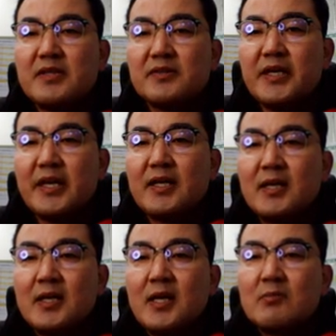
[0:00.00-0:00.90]
있는데
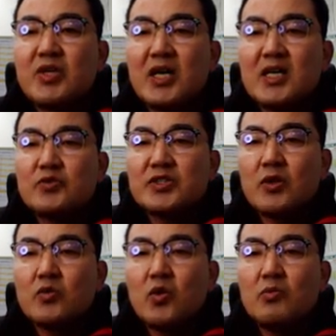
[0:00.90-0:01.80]
부양가족이
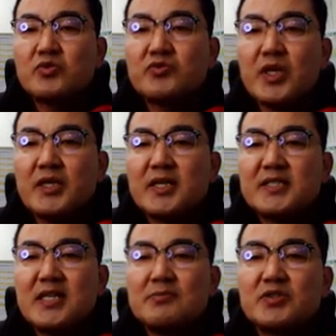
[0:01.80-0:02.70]
적고 무주택
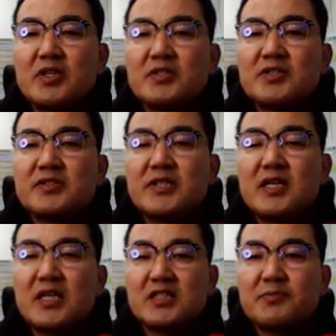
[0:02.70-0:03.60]
기간이 짧은
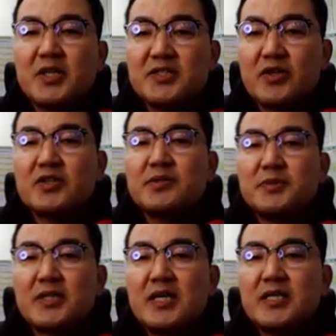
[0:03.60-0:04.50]
청년층의 당첨비가
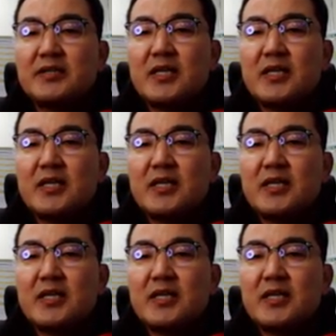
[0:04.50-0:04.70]
적었습니다. 이에